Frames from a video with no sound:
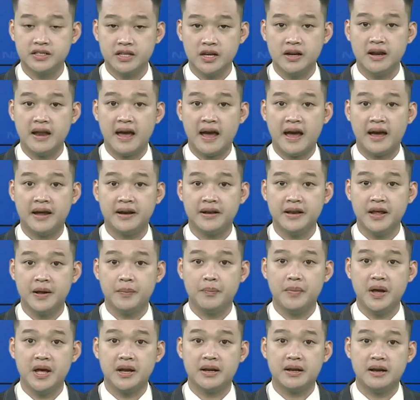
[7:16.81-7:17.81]
Sơn La,
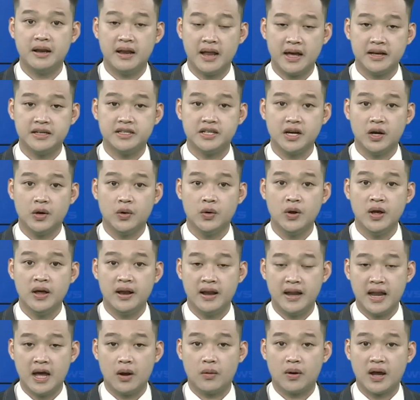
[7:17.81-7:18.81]
Điện Biên, Lai Châu,
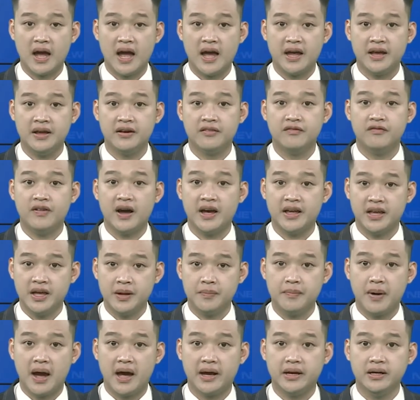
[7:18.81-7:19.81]
Lào Cai và
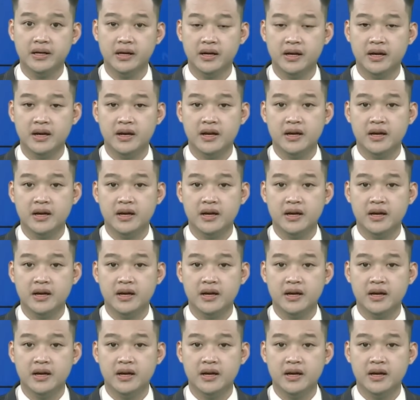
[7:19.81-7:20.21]
Yên Bái.